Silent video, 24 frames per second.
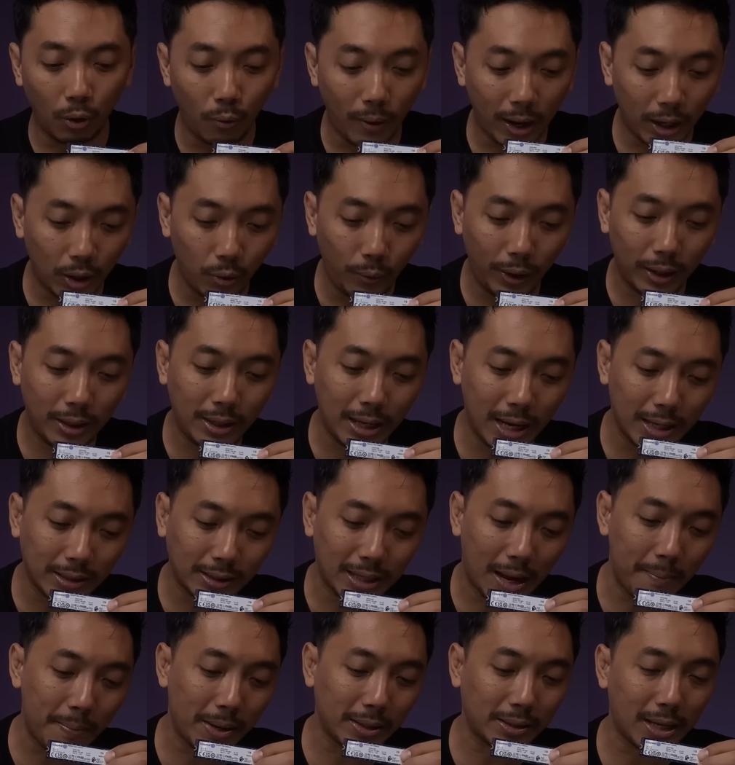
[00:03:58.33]
Keluar duitnya
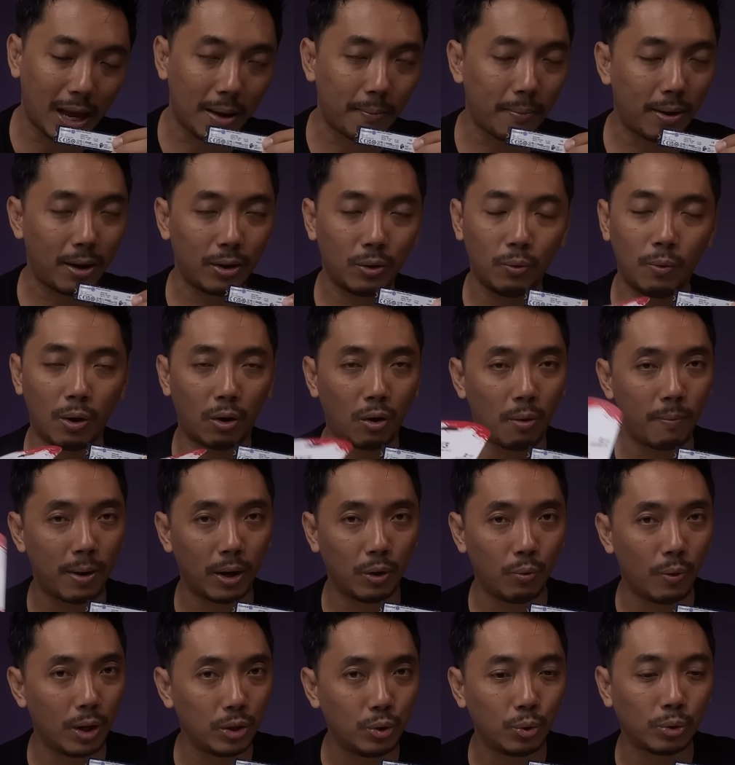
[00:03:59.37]
sama-sama
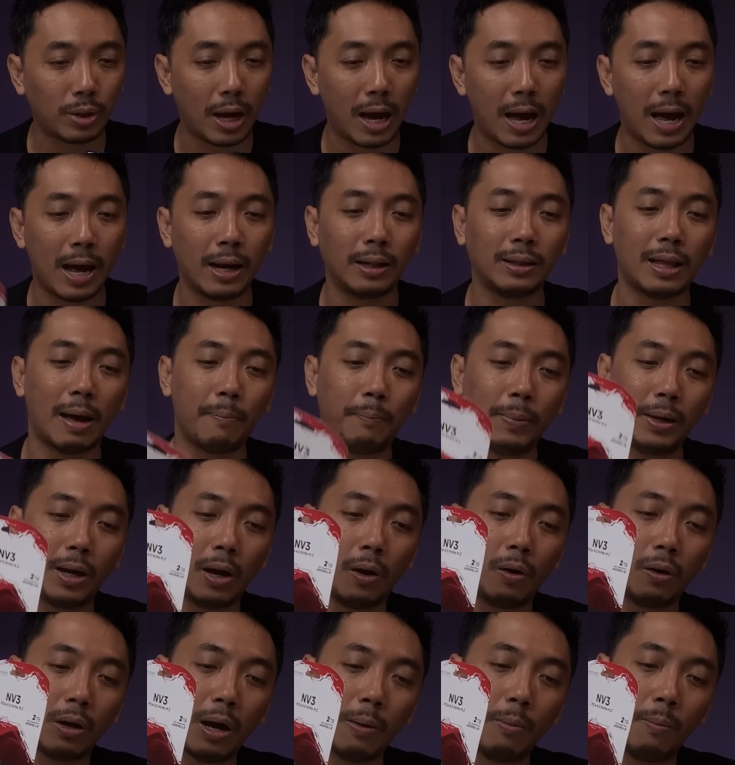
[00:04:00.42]
2,2 jutaan tapi
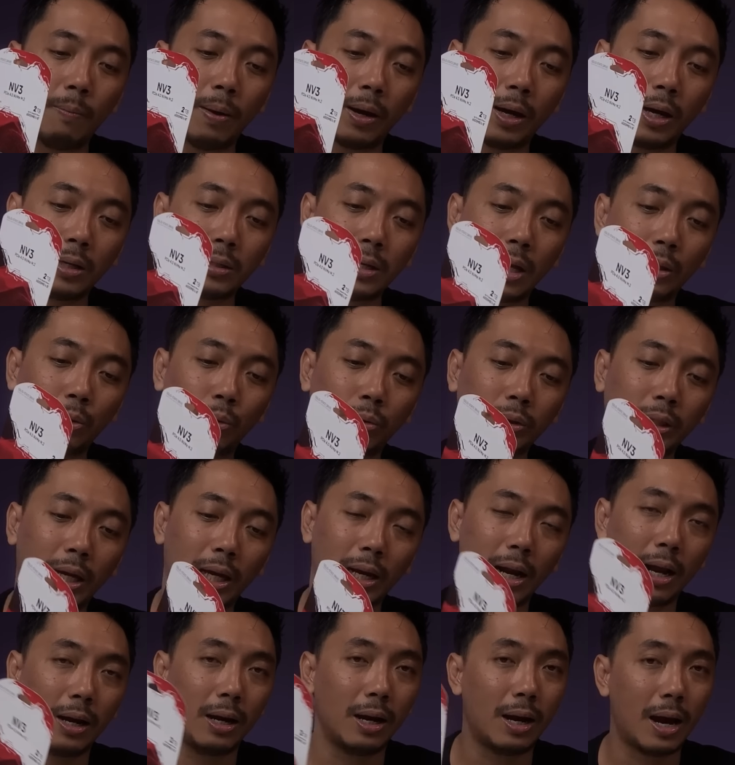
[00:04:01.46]
kalau kamu pakai satu
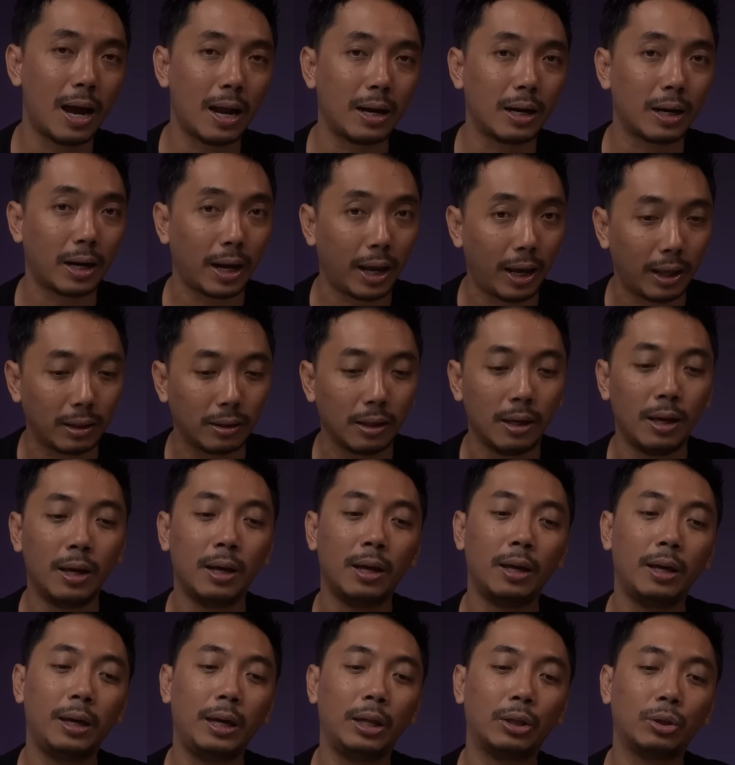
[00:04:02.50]
tera dengan rate
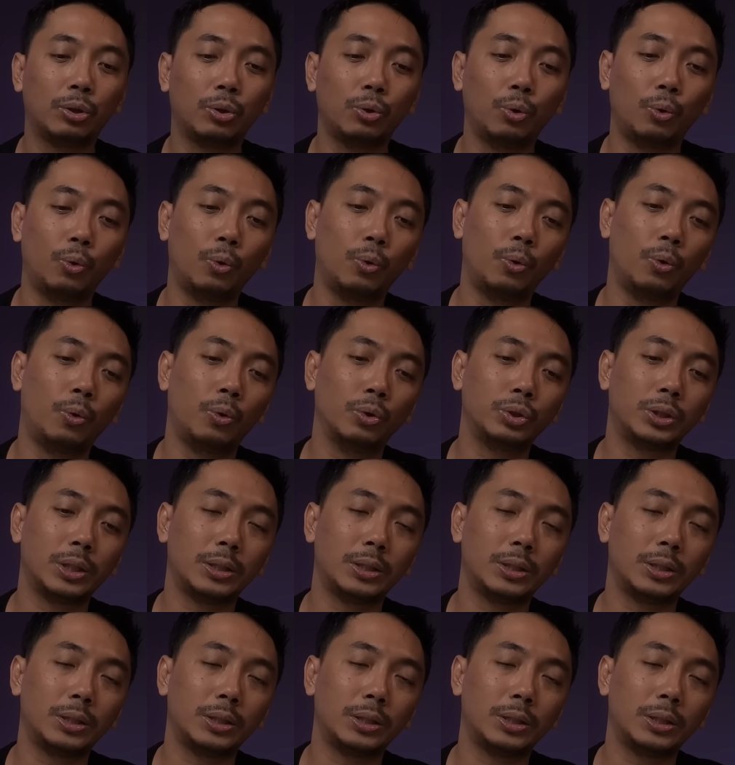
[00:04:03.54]
itu